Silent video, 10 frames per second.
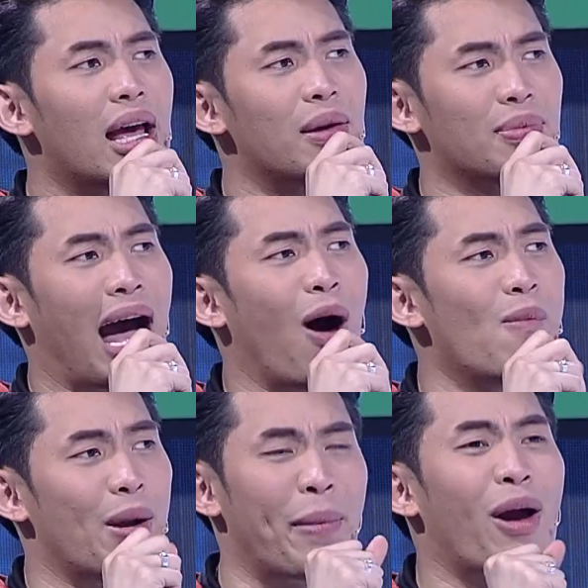และเขา
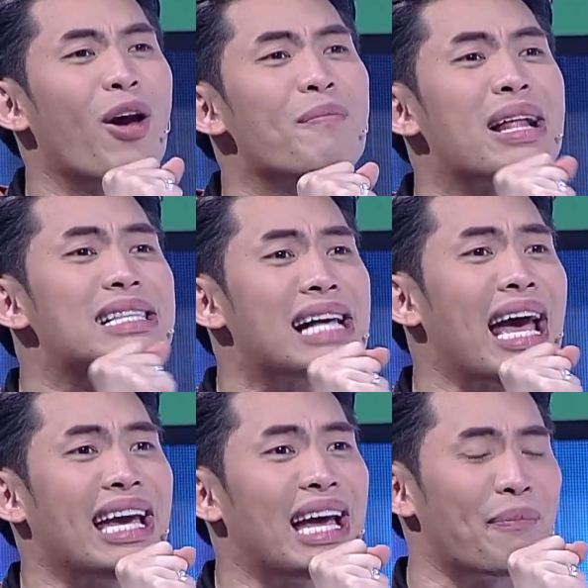เหมือนไม่ค่อยมั่นใจ
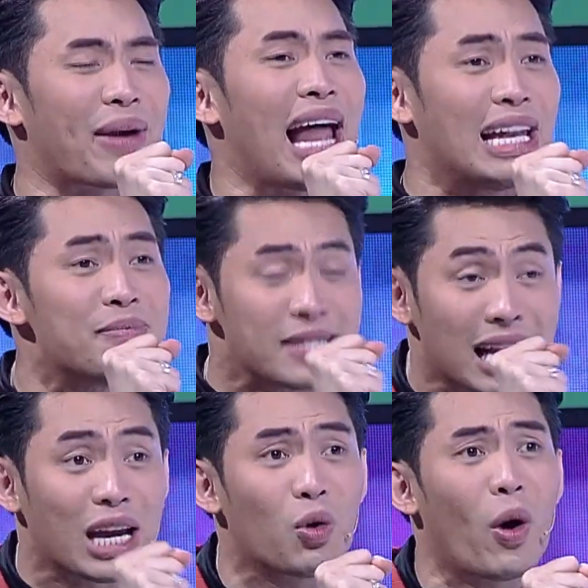กับการลิป
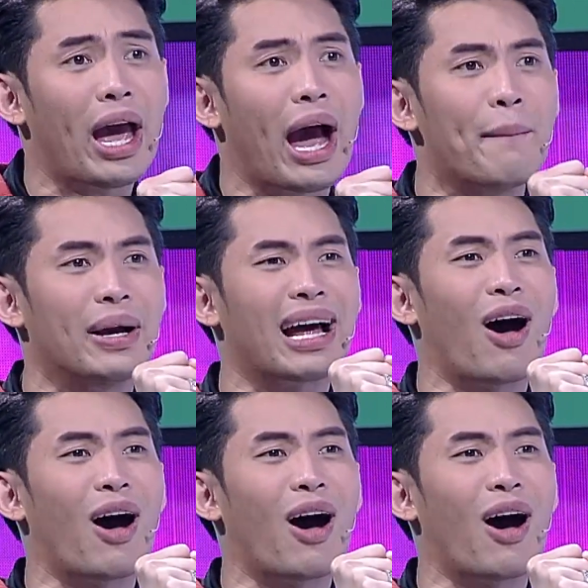ซิง์ด้วยครับเหมือน